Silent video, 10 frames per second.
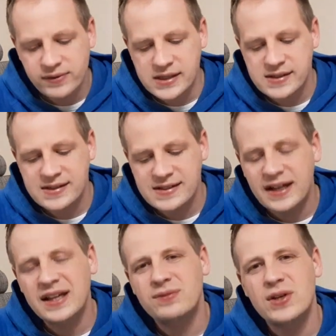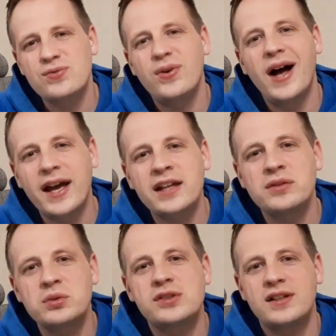weil es zeigt, was
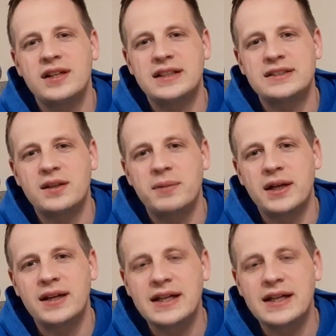vereint uns denn als Gemeinde,